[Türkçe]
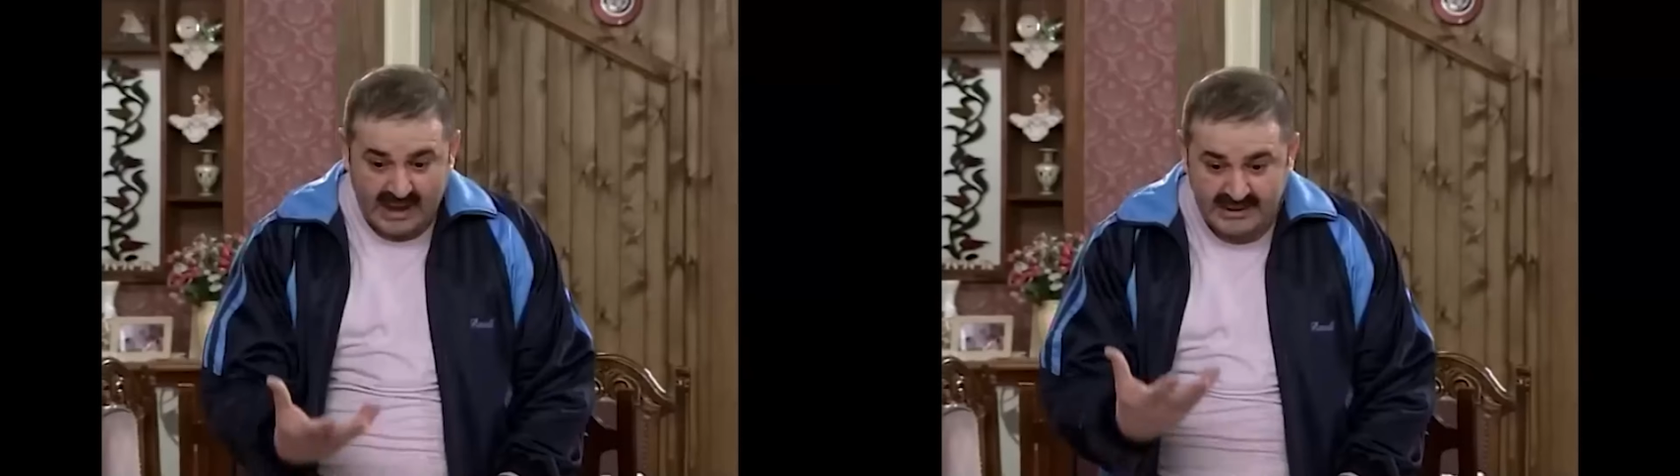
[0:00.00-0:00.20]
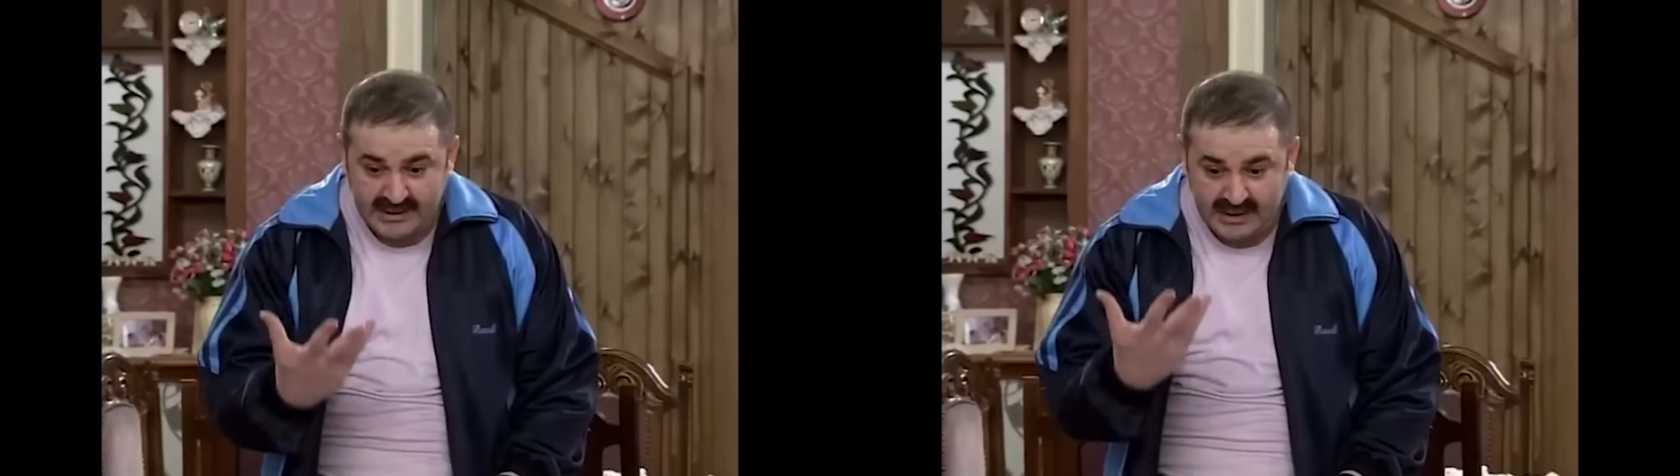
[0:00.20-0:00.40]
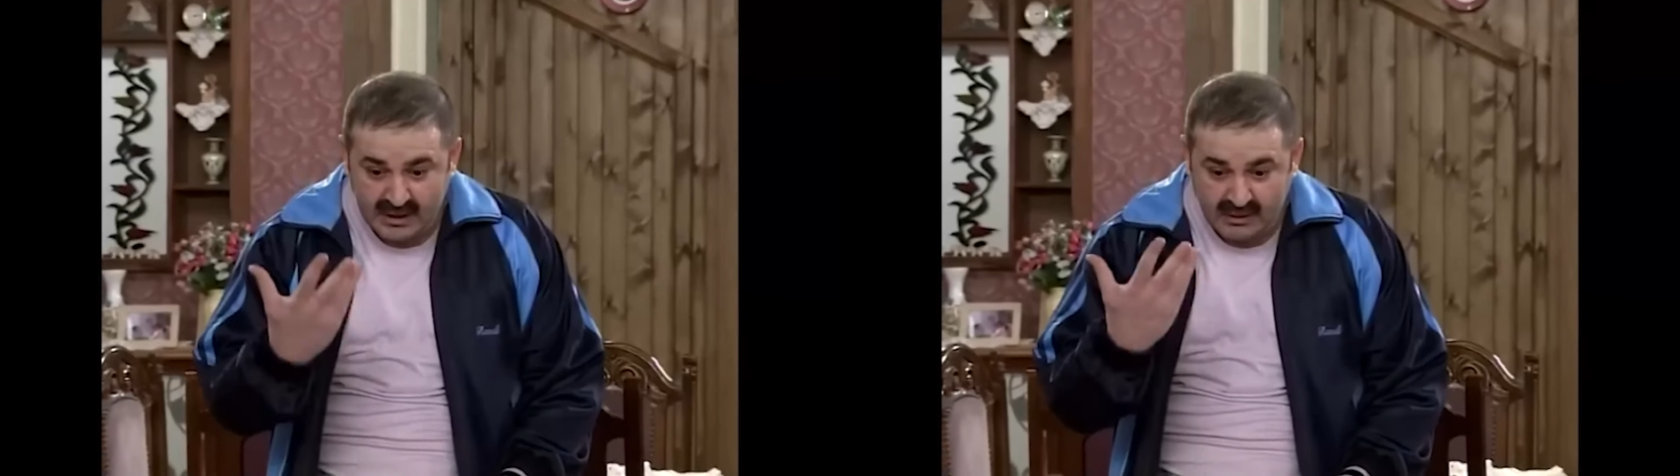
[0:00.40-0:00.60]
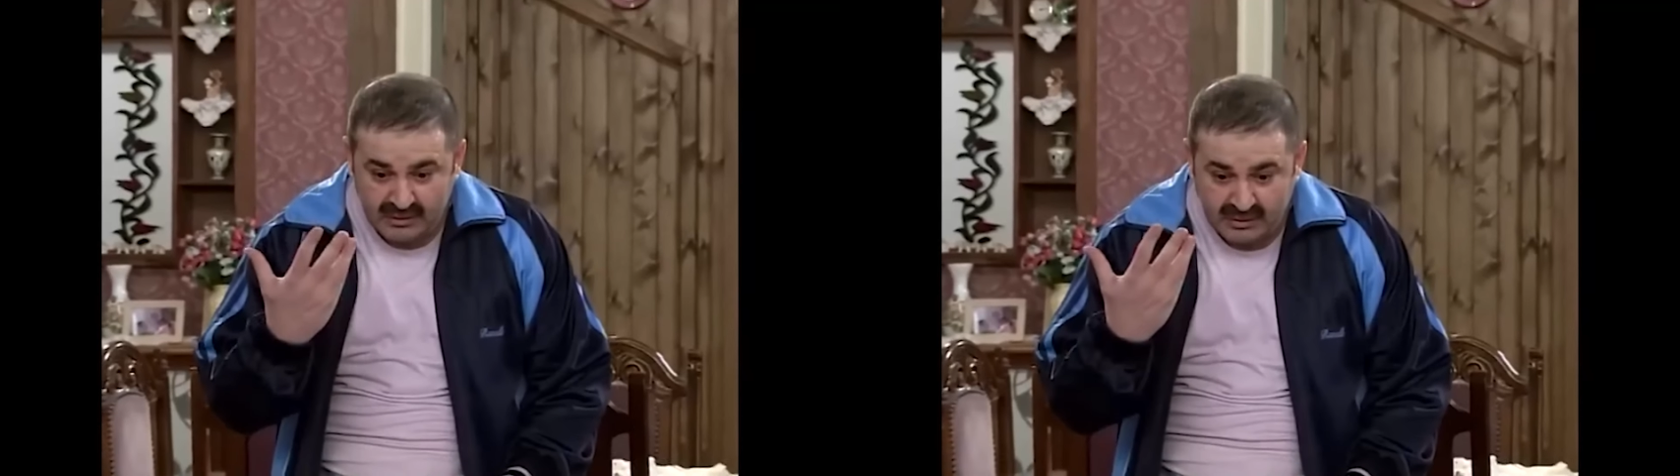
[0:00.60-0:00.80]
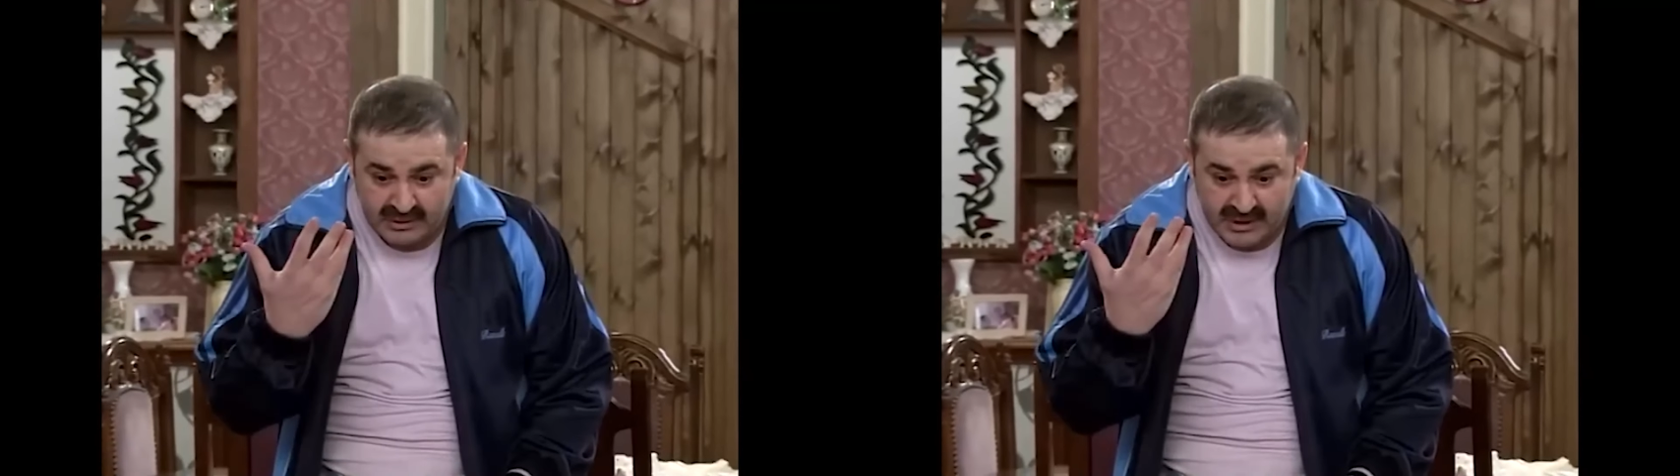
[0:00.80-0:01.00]
karşında
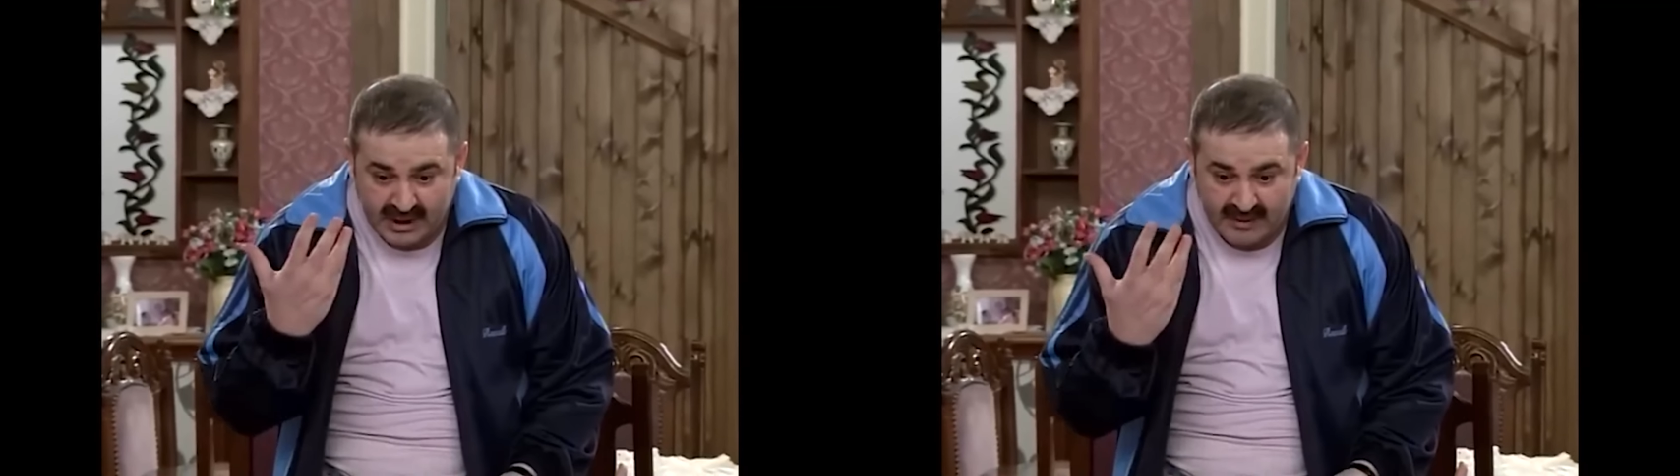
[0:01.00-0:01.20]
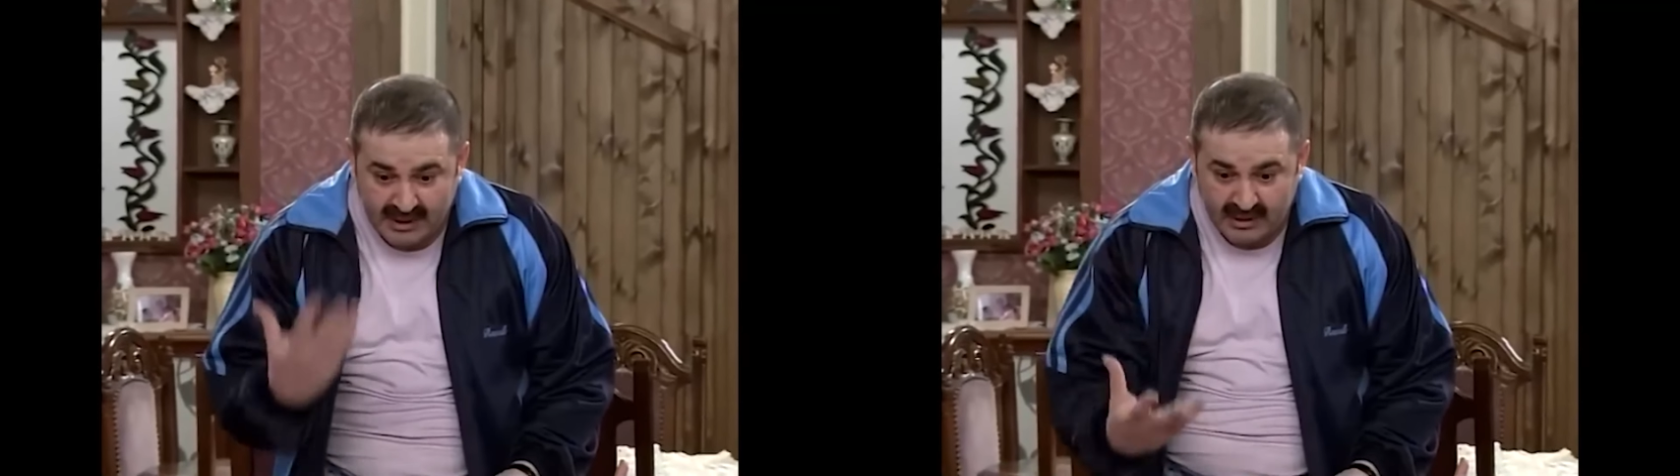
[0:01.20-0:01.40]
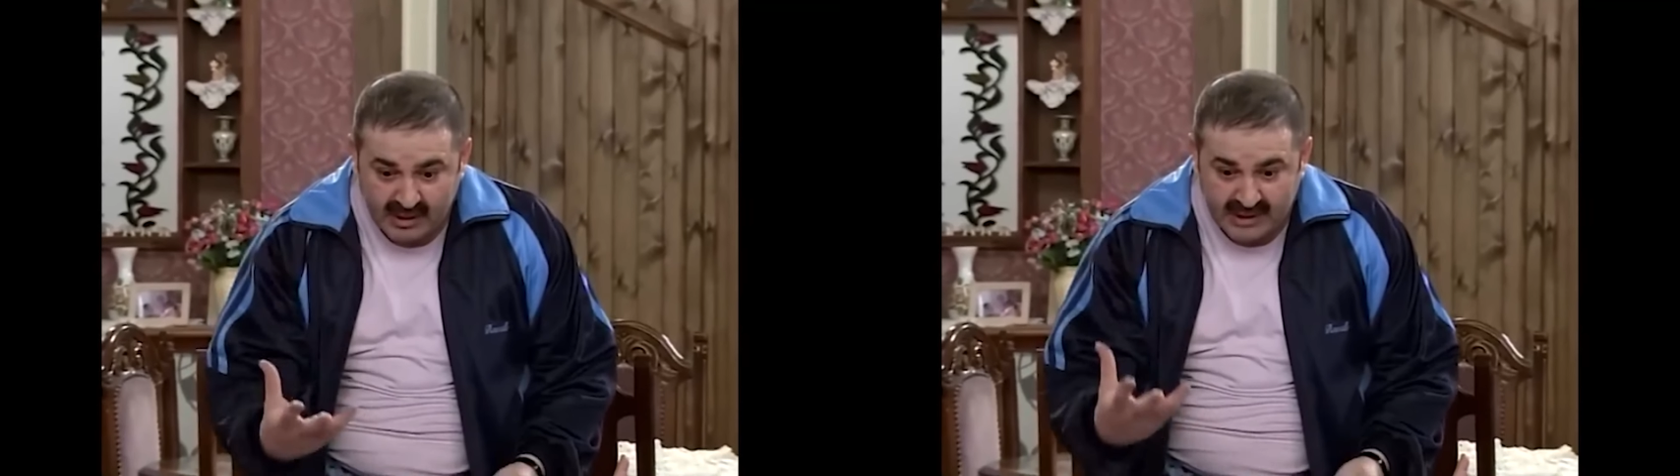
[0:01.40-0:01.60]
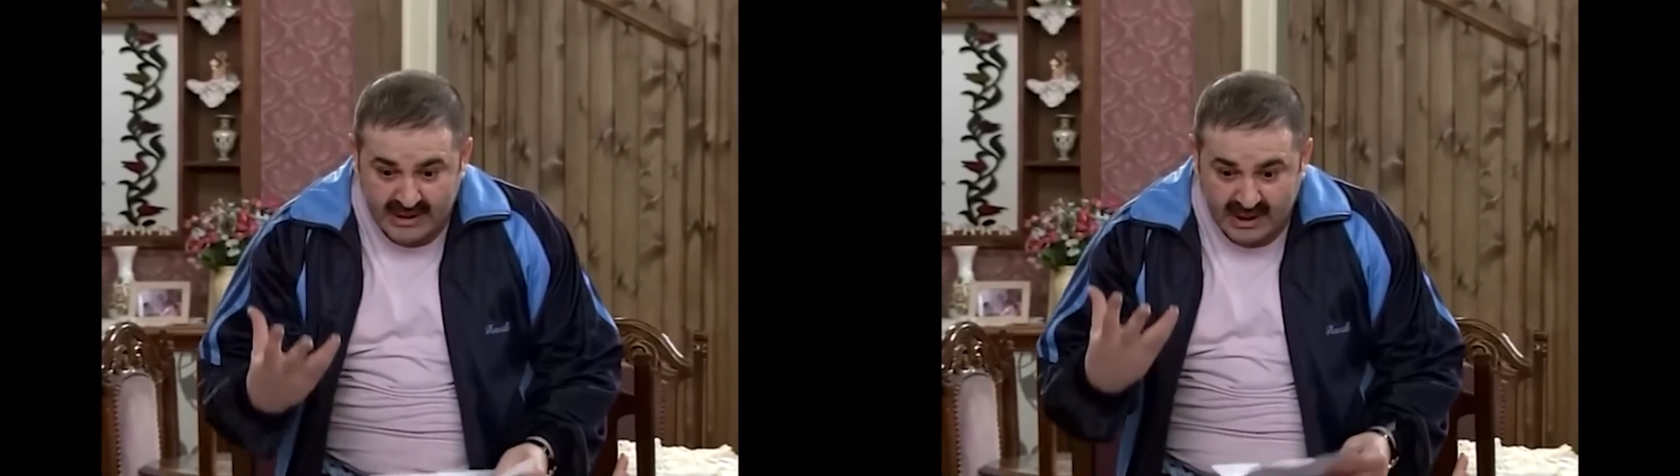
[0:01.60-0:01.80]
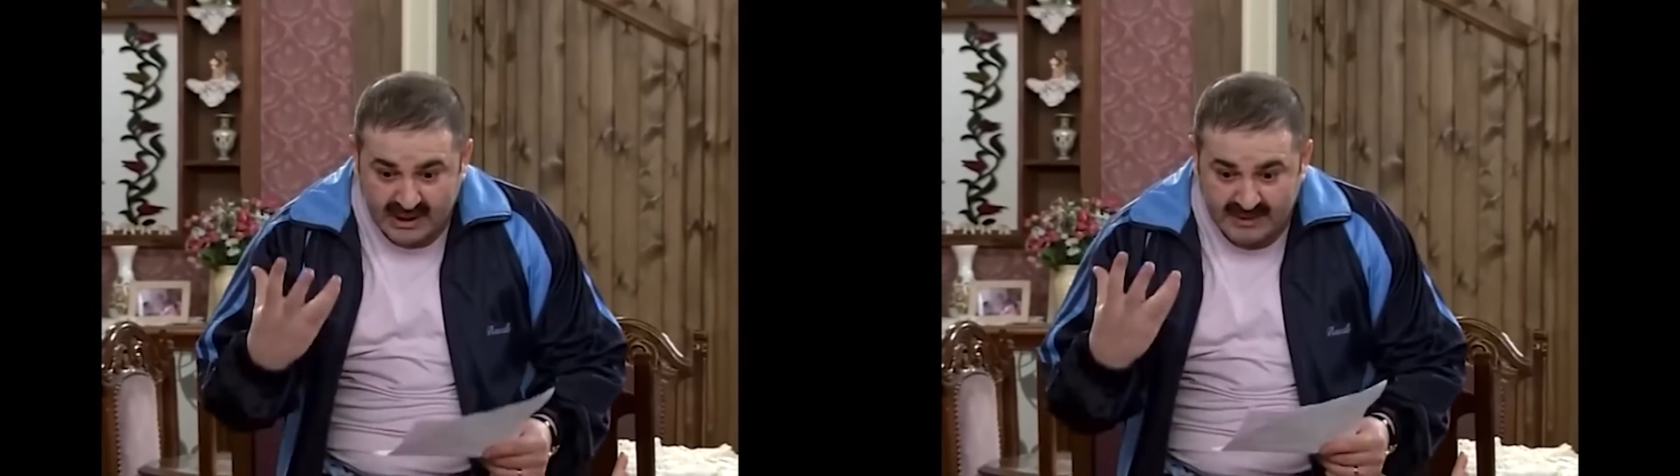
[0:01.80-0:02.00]
koskoca kamera
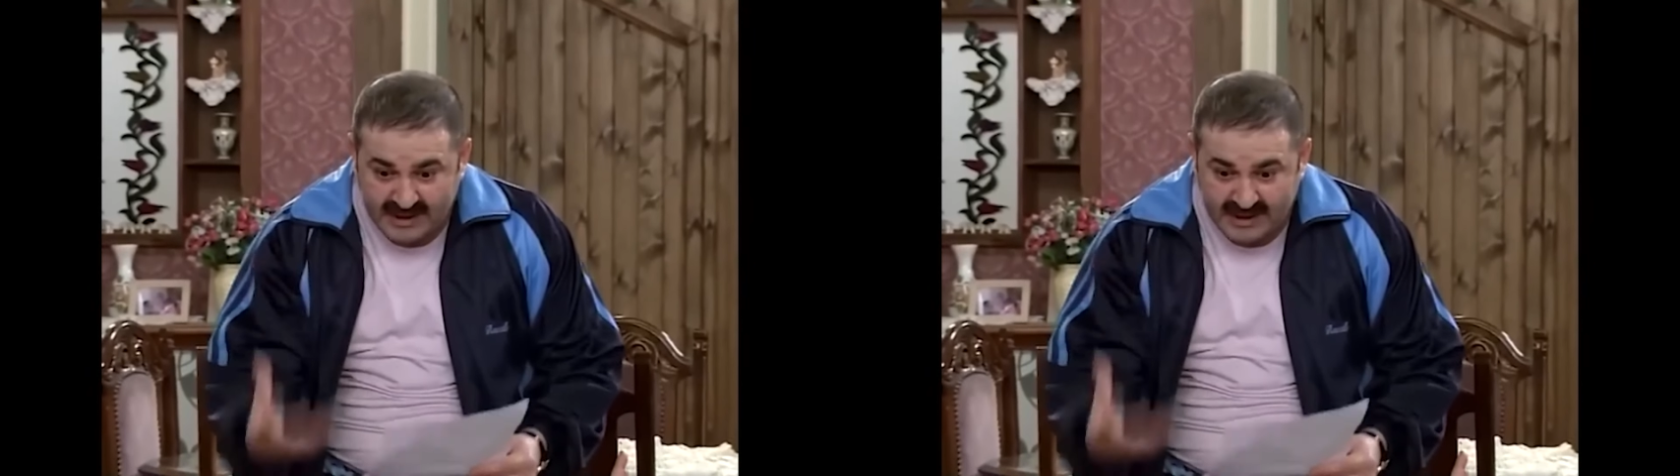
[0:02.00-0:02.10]
olacak